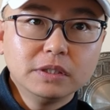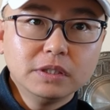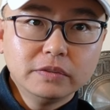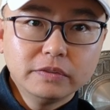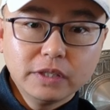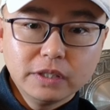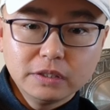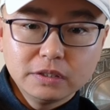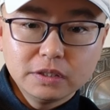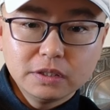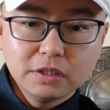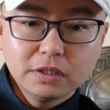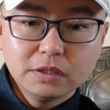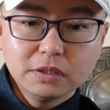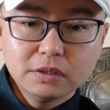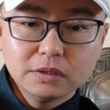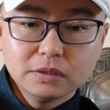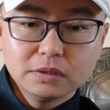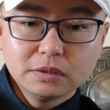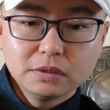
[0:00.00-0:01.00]
意味着
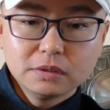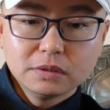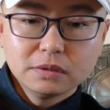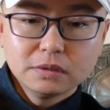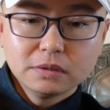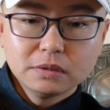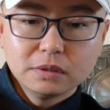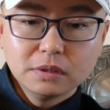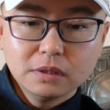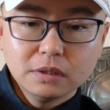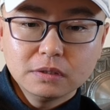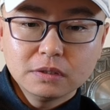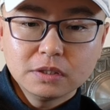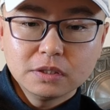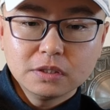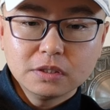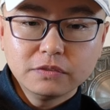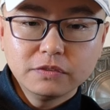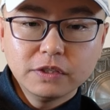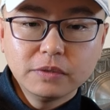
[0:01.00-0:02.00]
啊，
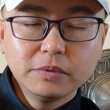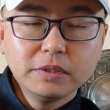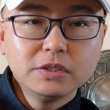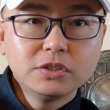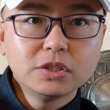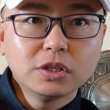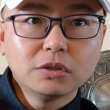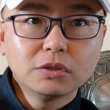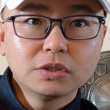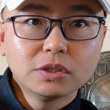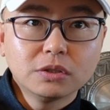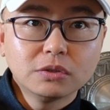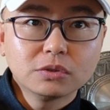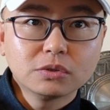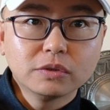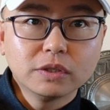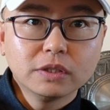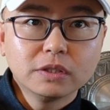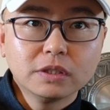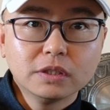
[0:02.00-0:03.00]
其实菲律宾叫嚣
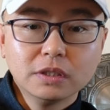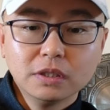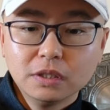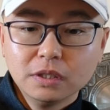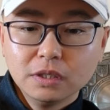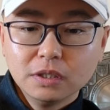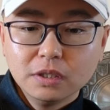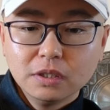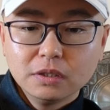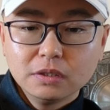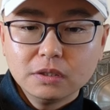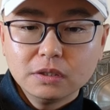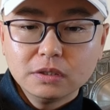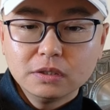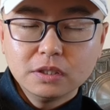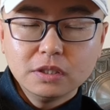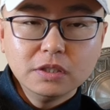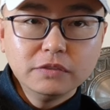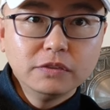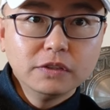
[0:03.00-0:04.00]
所谓的这个
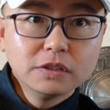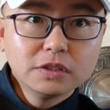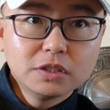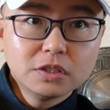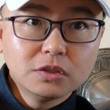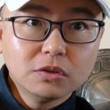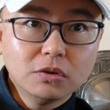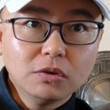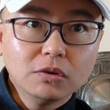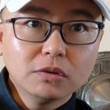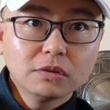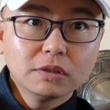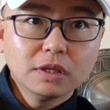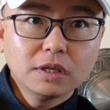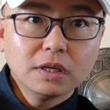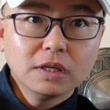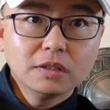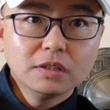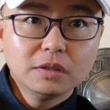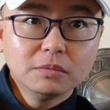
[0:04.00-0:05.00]
提风系统
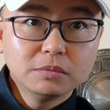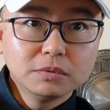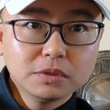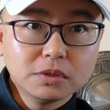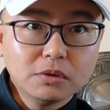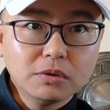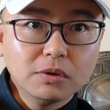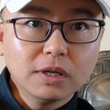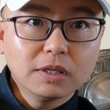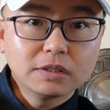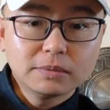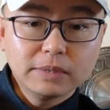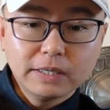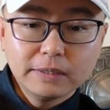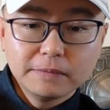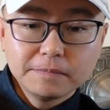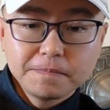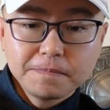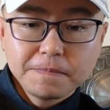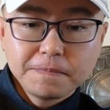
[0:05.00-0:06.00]
啊，要不走了是
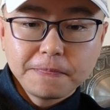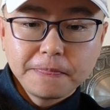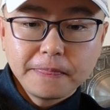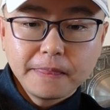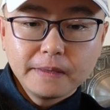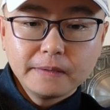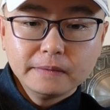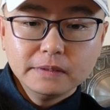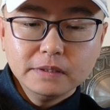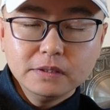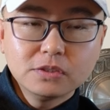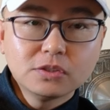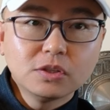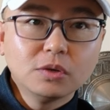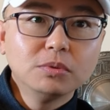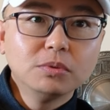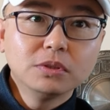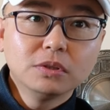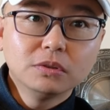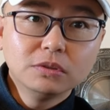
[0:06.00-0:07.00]
吧？你
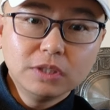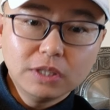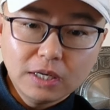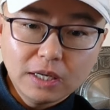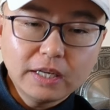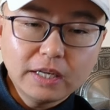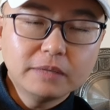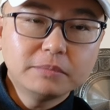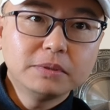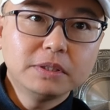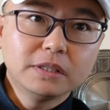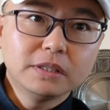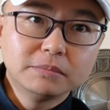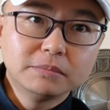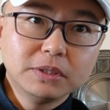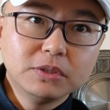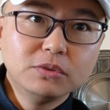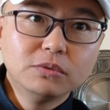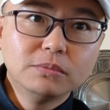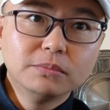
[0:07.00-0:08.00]
走不走，你来不也
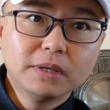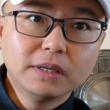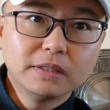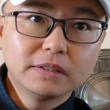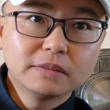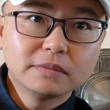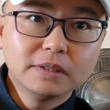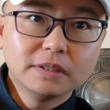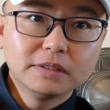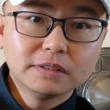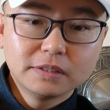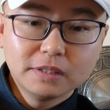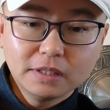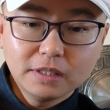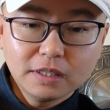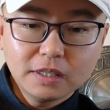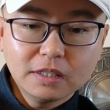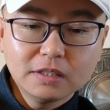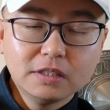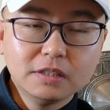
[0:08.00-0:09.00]
用嘛，是吧？现
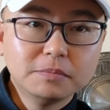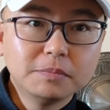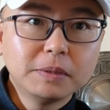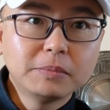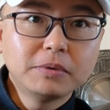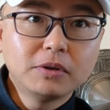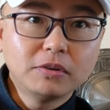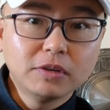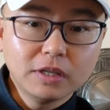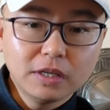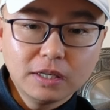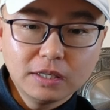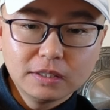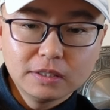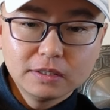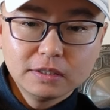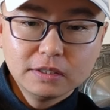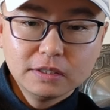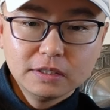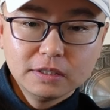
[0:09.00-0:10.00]
在看你被包围了
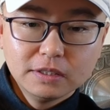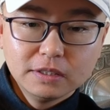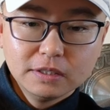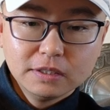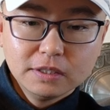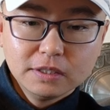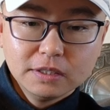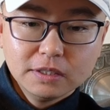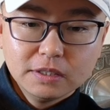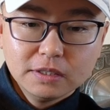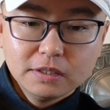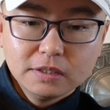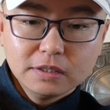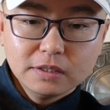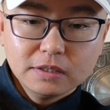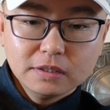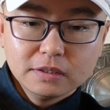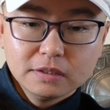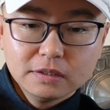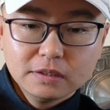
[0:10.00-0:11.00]

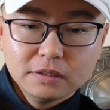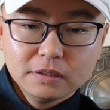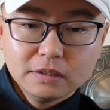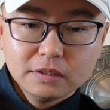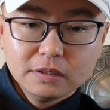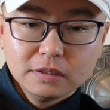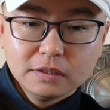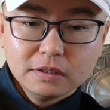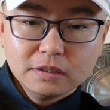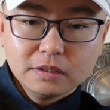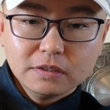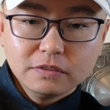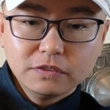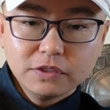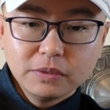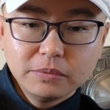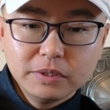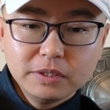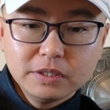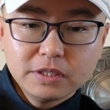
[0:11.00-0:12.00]
啊，这个
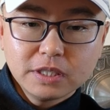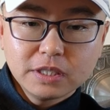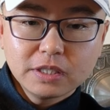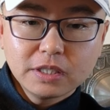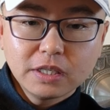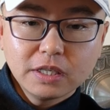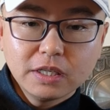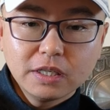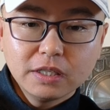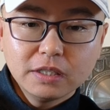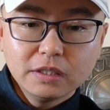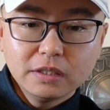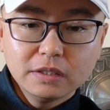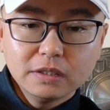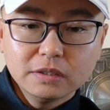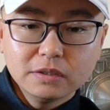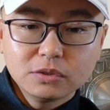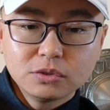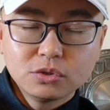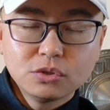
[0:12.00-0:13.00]
菲律宾现
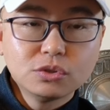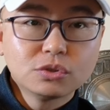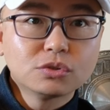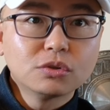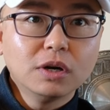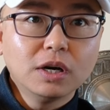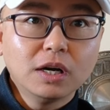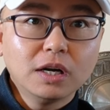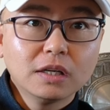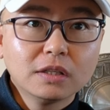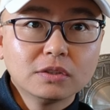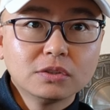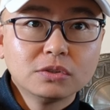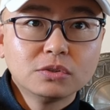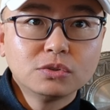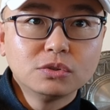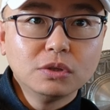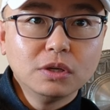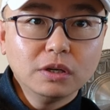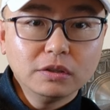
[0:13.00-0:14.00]
在据说啊，
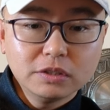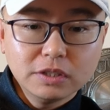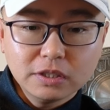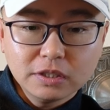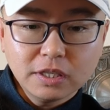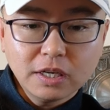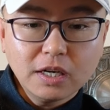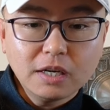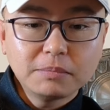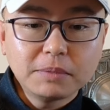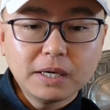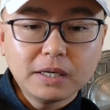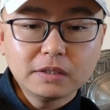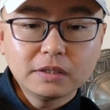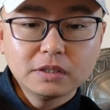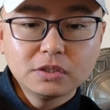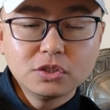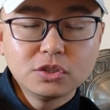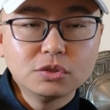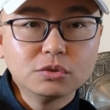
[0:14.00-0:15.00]
据了解，他把
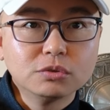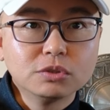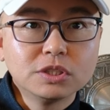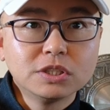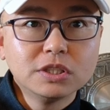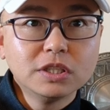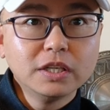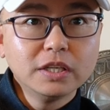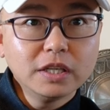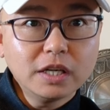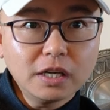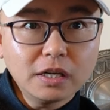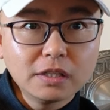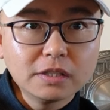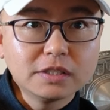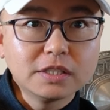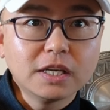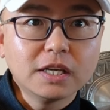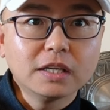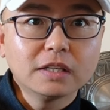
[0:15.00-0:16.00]
的九七零
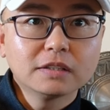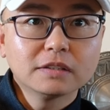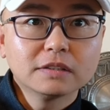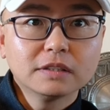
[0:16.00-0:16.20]
二舰。